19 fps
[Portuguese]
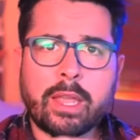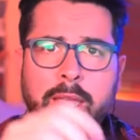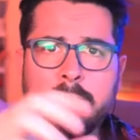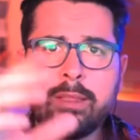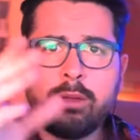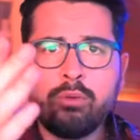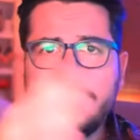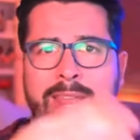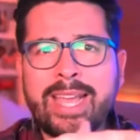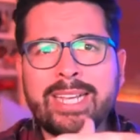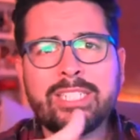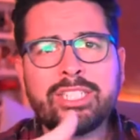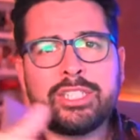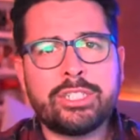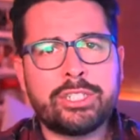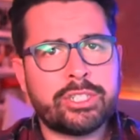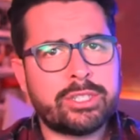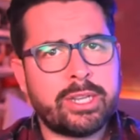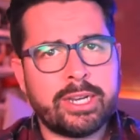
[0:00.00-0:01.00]
Então,
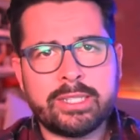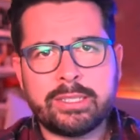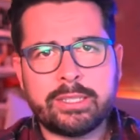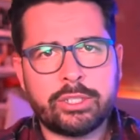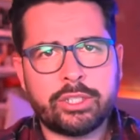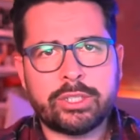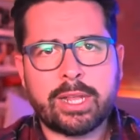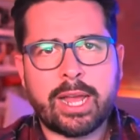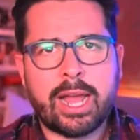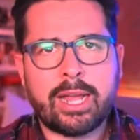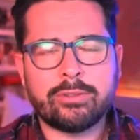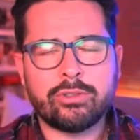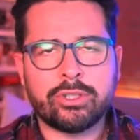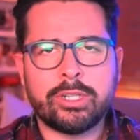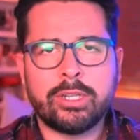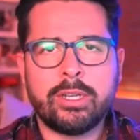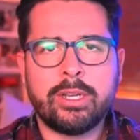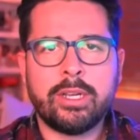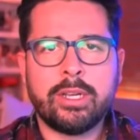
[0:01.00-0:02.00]
nestes três
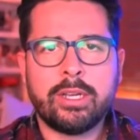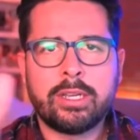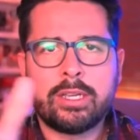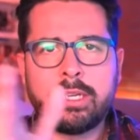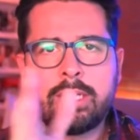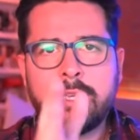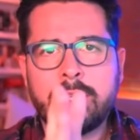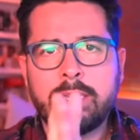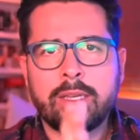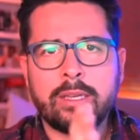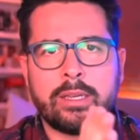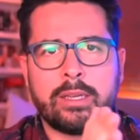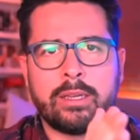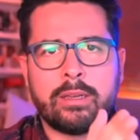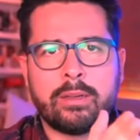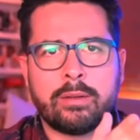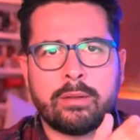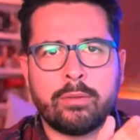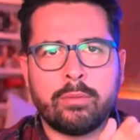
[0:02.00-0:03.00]
estados, que
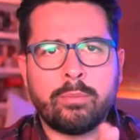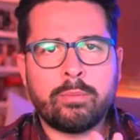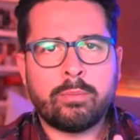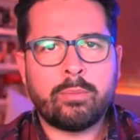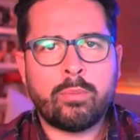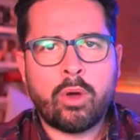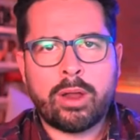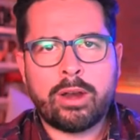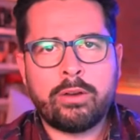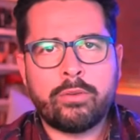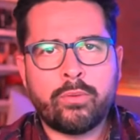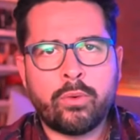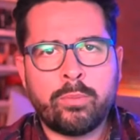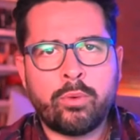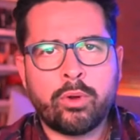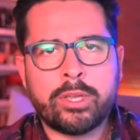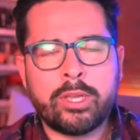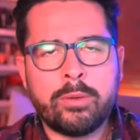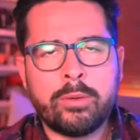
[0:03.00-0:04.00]
uma hora eles vão
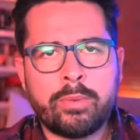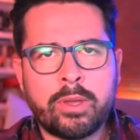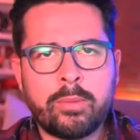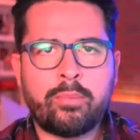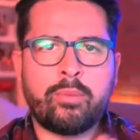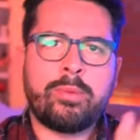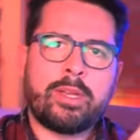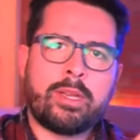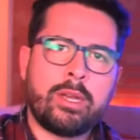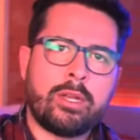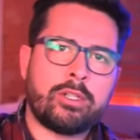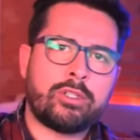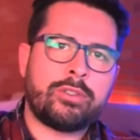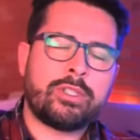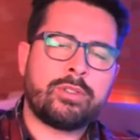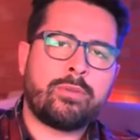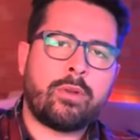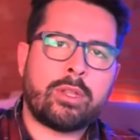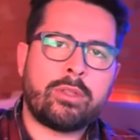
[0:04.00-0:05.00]
um pouquinho para o republicano, às
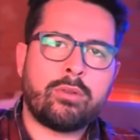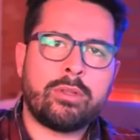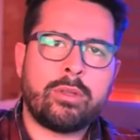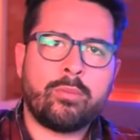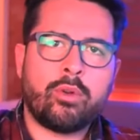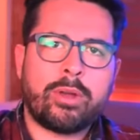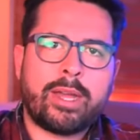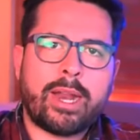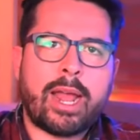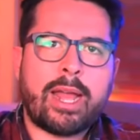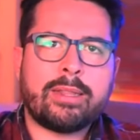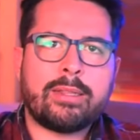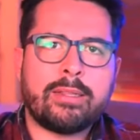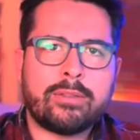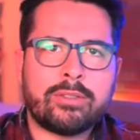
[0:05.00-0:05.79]
vezes votam democrata.